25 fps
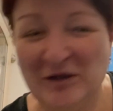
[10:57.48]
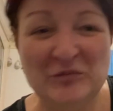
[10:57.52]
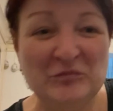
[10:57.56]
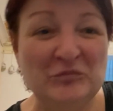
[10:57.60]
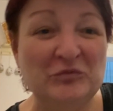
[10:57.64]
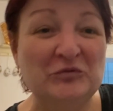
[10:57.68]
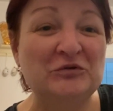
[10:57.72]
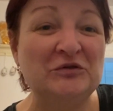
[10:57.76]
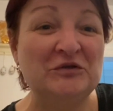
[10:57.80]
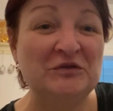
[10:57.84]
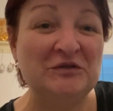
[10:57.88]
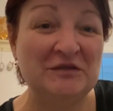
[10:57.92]

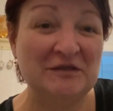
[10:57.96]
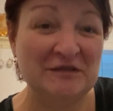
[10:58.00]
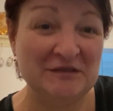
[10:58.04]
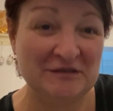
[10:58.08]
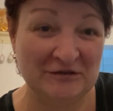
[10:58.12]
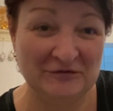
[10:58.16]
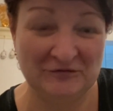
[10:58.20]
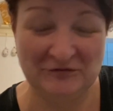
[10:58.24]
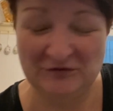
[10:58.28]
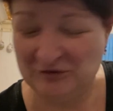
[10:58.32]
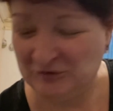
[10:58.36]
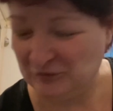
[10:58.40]
Будет,
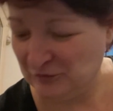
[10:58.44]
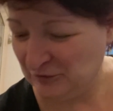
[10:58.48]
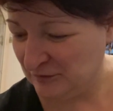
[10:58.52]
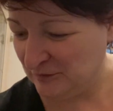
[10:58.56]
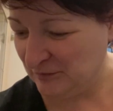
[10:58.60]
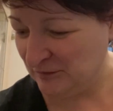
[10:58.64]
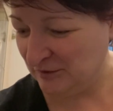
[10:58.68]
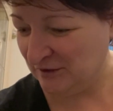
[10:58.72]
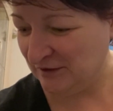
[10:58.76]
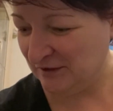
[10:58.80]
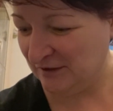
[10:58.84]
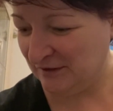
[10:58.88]
если видео
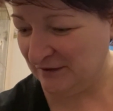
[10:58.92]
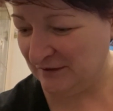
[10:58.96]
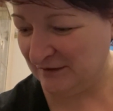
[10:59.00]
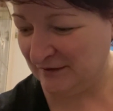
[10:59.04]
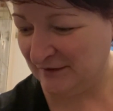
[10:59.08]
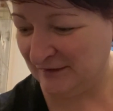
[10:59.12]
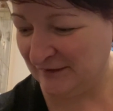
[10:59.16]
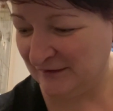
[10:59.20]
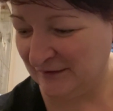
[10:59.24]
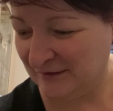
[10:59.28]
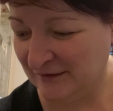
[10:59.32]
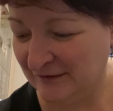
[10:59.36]
смотреть,
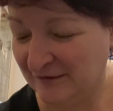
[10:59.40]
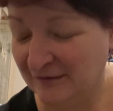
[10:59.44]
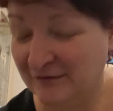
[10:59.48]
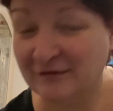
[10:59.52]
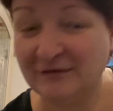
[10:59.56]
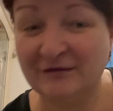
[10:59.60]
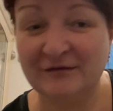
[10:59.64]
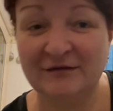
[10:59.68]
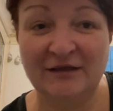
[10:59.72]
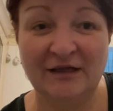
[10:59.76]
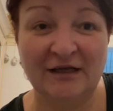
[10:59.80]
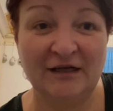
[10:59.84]

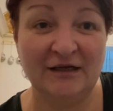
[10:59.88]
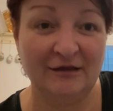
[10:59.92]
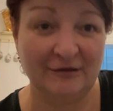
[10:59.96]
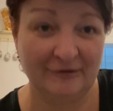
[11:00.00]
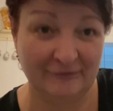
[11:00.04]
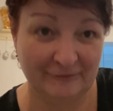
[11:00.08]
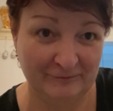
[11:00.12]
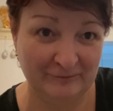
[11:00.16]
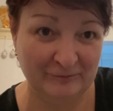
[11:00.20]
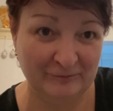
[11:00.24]
Наталья.